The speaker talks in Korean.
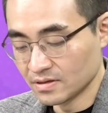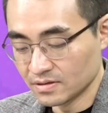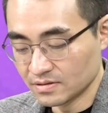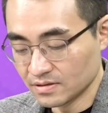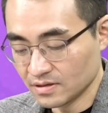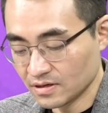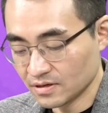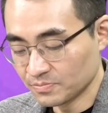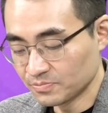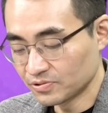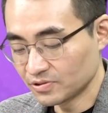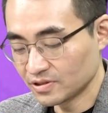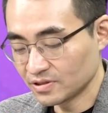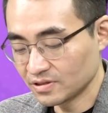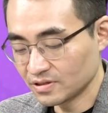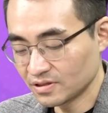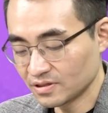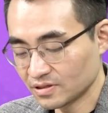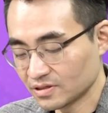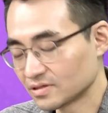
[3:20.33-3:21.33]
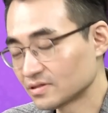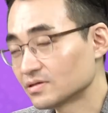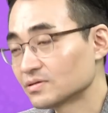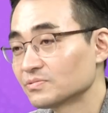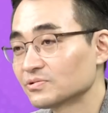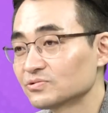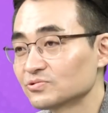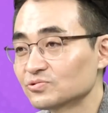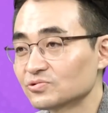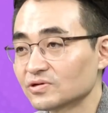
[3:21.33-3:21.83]
네, 애플이
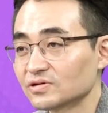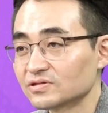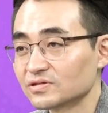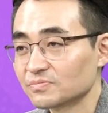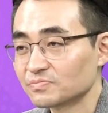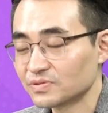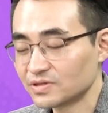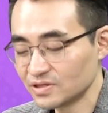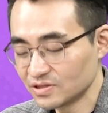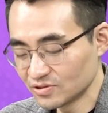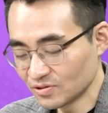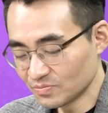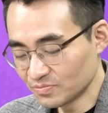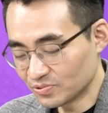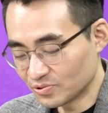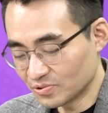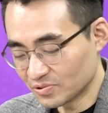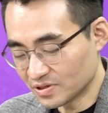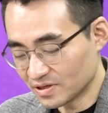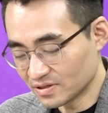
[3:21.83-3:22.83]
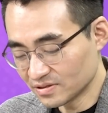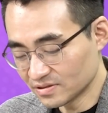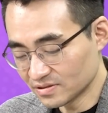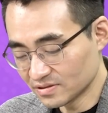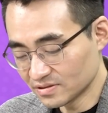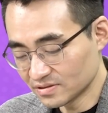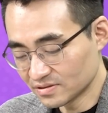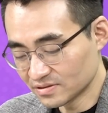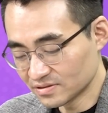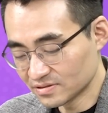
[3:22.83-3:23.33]
이번 주에 이제 비전
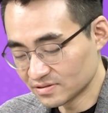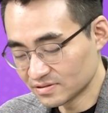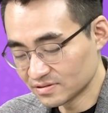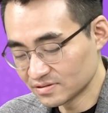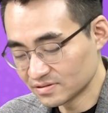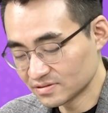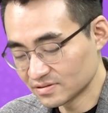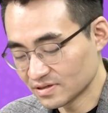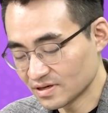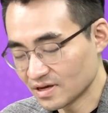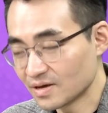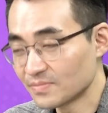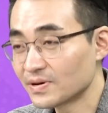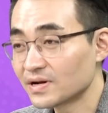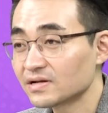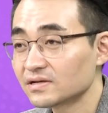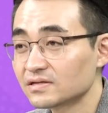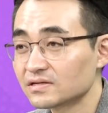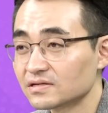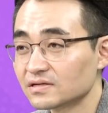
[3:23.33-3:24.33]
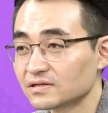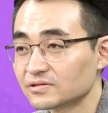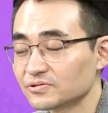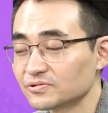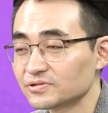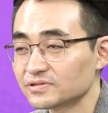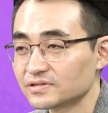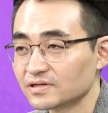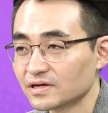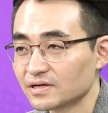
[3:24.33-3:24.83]
프로라는 그 MR
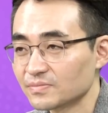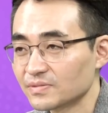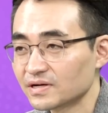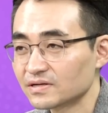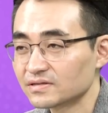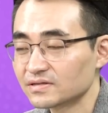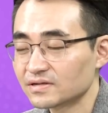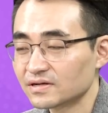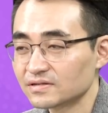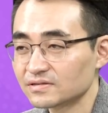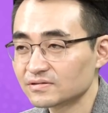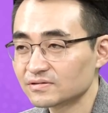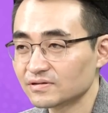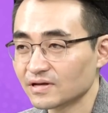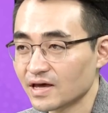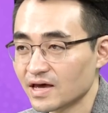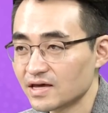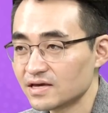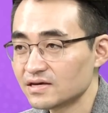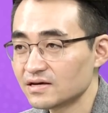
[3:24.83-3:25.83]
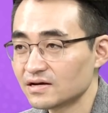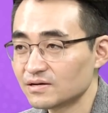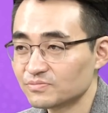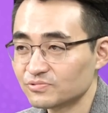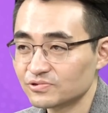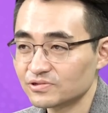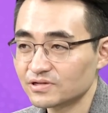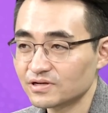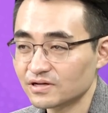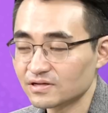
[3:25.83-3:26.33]
기계죠. 이제 MR이라는 건 AR,
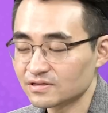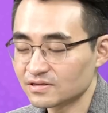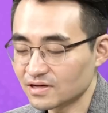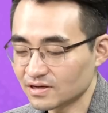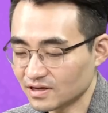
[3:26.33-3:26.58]
VR, 그러니까